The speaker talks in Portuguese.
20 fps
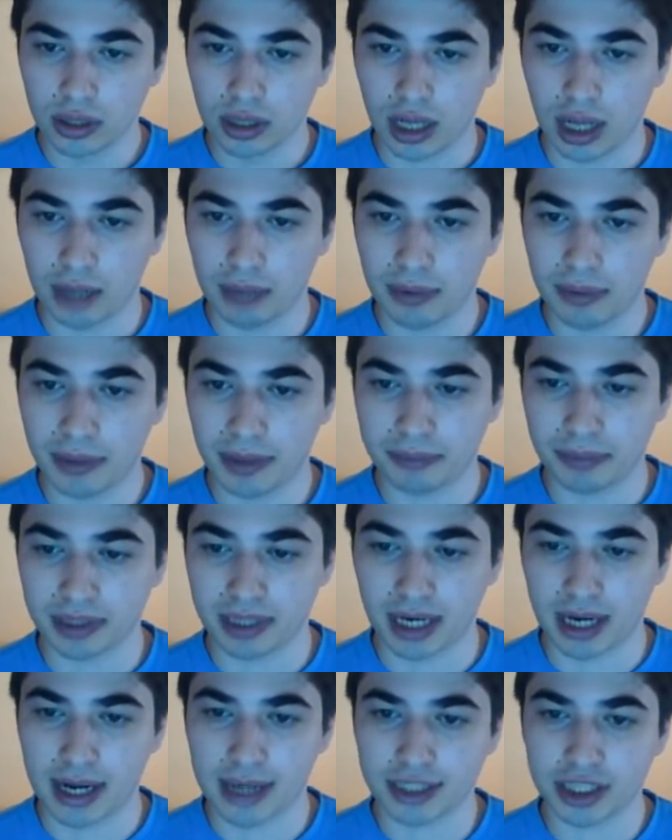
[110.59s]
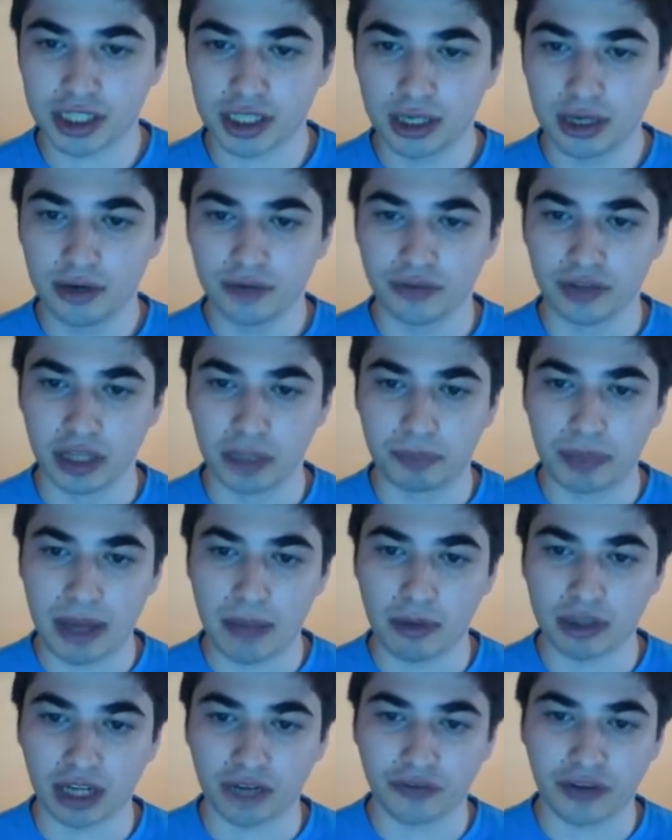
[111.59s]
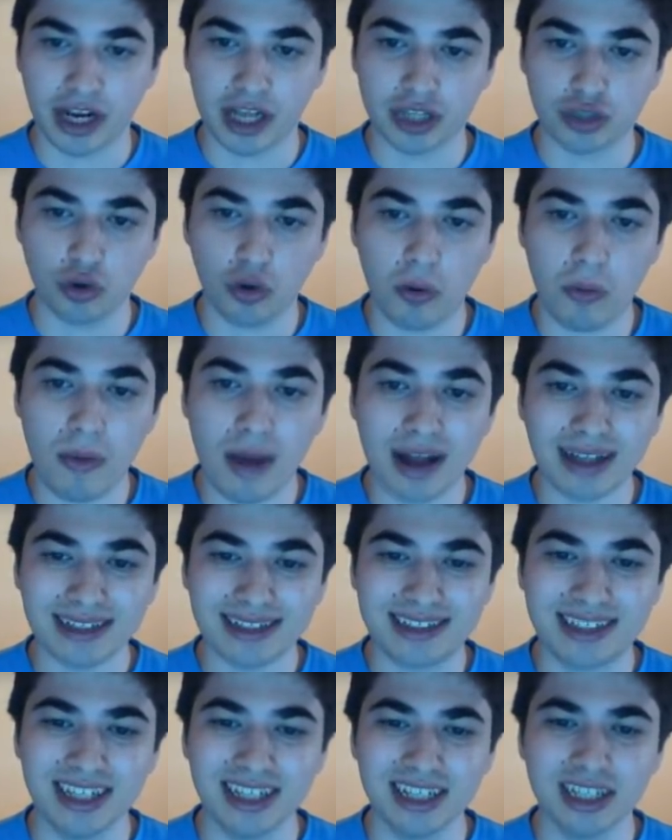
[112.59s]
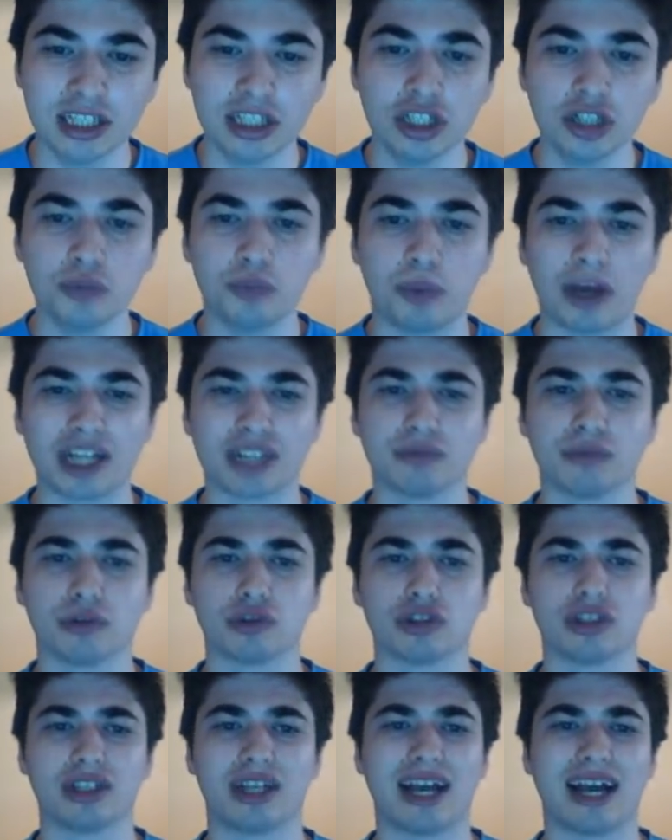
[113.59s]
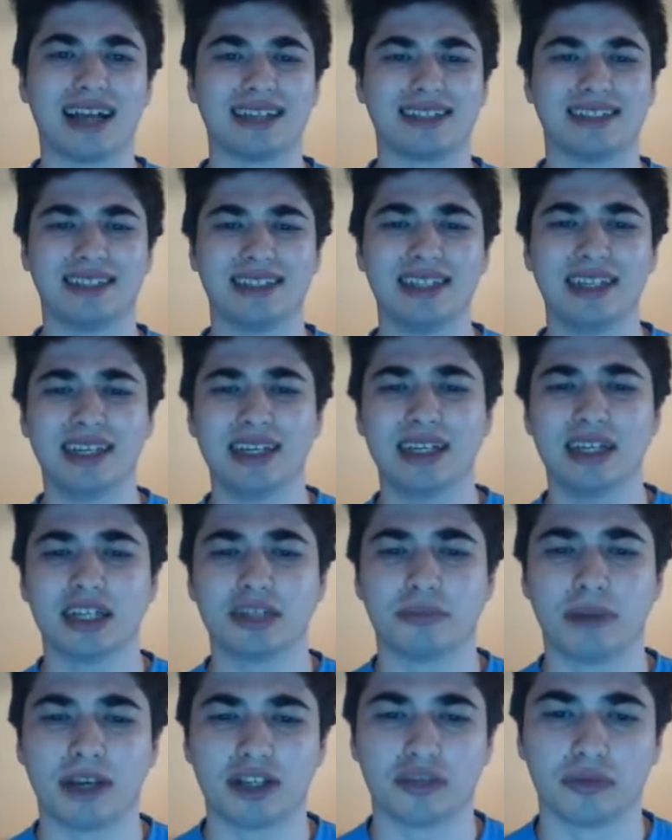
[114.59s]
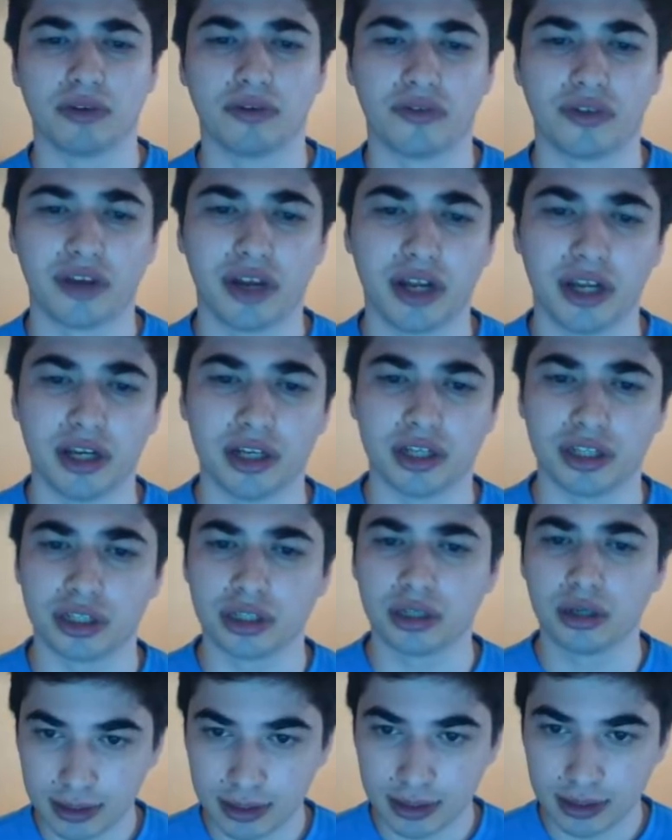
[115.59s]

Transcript: Calma, mete para trás. Filipe Lema outra vez. O remate para as mãos de Casilhas mais uma vez.